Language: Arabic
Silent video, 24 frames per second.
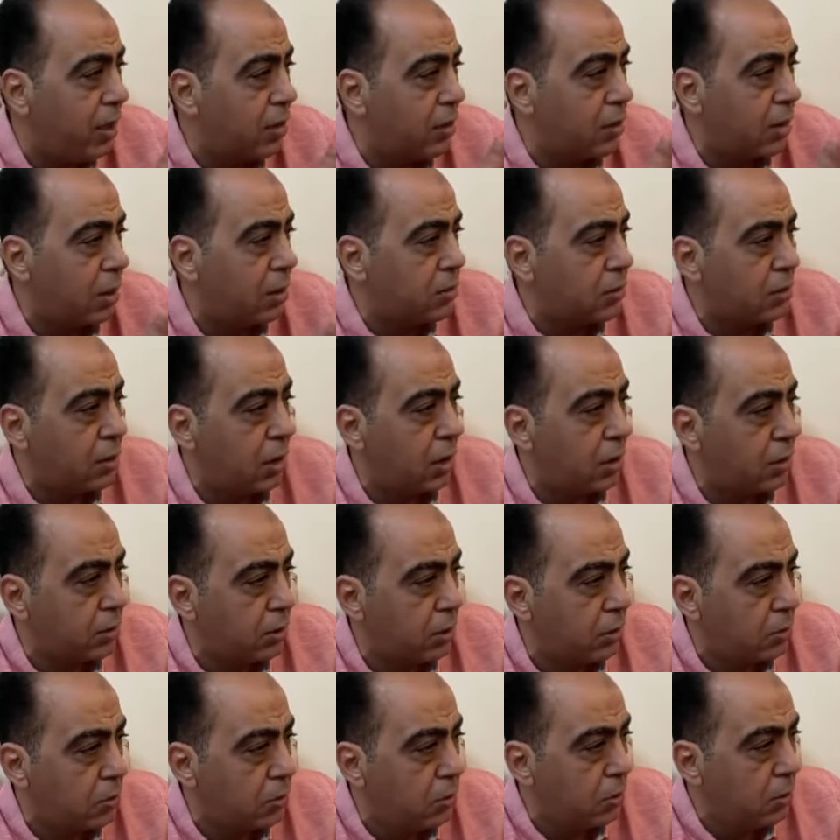لاتخاذ قرار
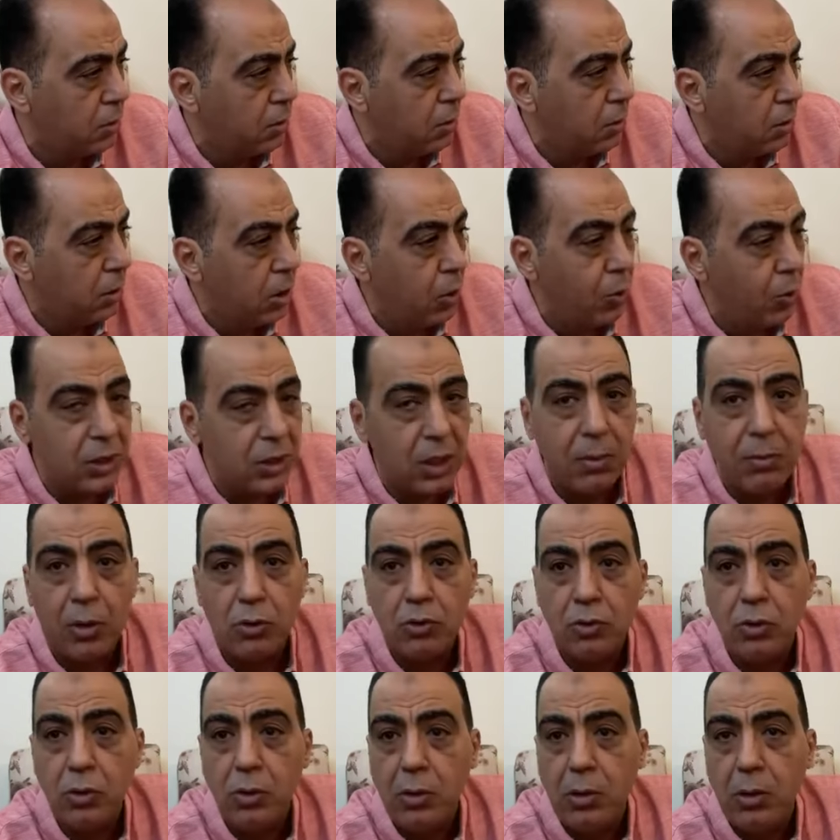ضد هو ده
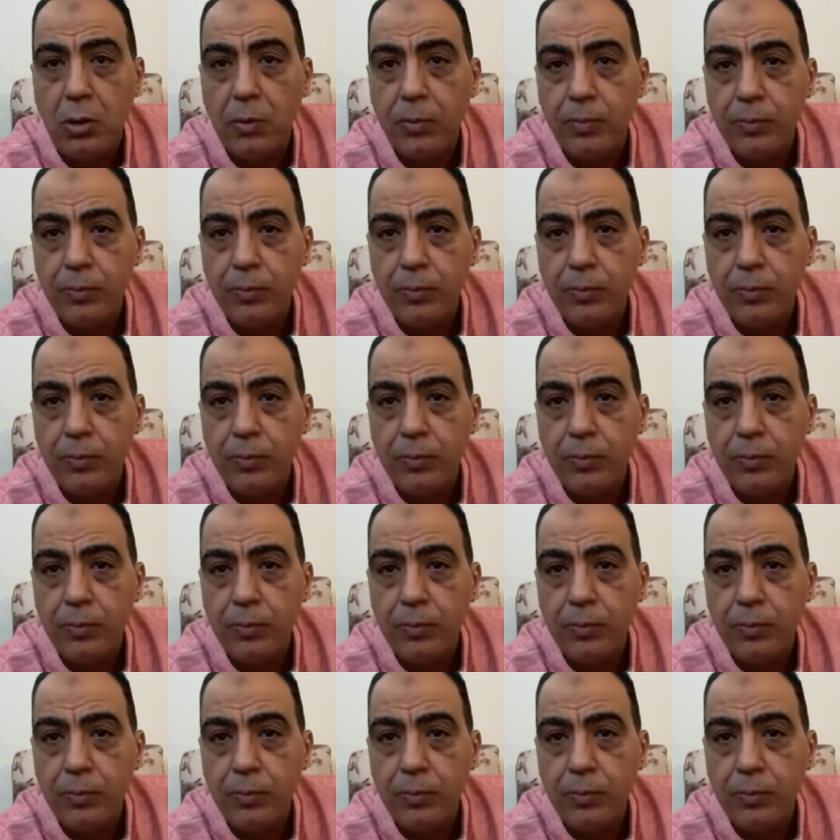الموضوع